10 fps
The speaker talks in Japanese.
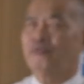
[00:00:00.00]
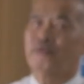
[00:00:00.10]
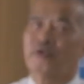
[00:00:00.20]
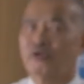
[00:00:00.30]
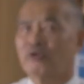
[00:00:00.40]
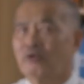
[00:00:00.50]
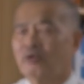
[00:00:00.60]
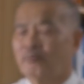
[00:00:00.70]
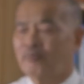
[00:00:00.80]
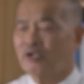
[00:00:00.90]
というんですか
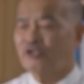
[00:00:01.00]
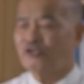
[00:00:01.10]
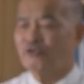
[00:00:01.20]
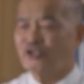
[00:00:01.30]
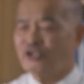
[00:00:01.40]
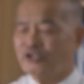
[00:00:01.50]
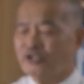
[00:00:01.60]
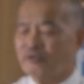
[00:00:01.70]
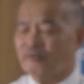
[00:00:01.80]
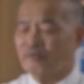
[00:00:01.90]
やっぱり中心
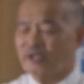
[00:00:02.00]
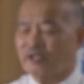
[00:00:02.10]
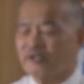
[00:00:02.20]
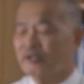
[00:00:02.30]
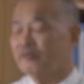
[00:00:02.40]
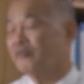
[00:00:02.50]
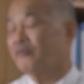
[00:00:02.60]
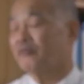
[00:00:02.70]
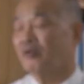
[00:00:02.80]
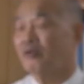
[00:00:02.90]
線の取り方と
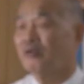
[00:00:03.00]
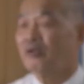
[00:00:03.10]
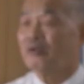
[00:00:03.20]
いうのは